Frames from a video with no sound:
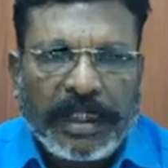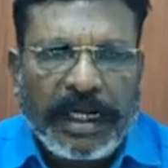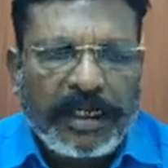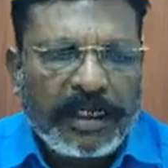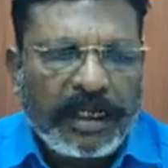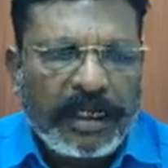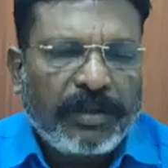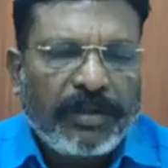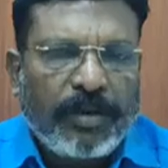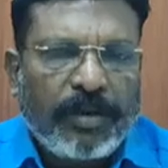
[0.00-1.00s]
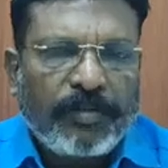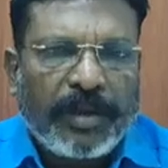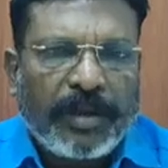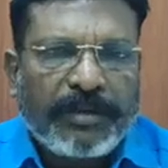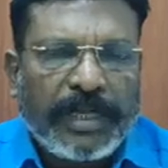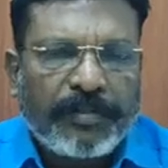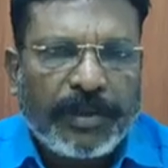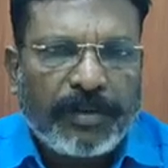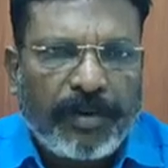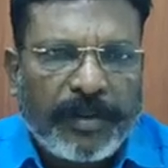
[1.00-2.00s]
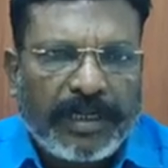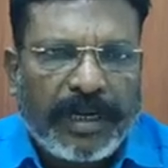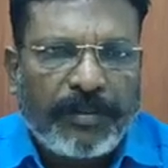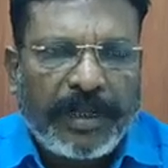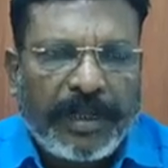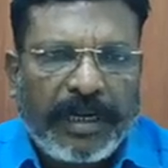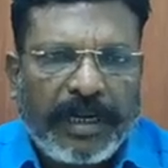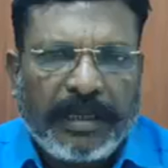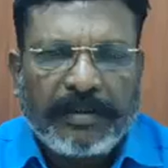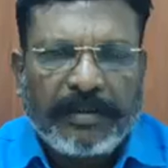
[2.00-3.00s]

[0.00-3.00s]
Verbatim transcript: தேநீர் அருந்துகிறோம் உணவு சாப்பிடுகிறோம் என்கிற பெயரில்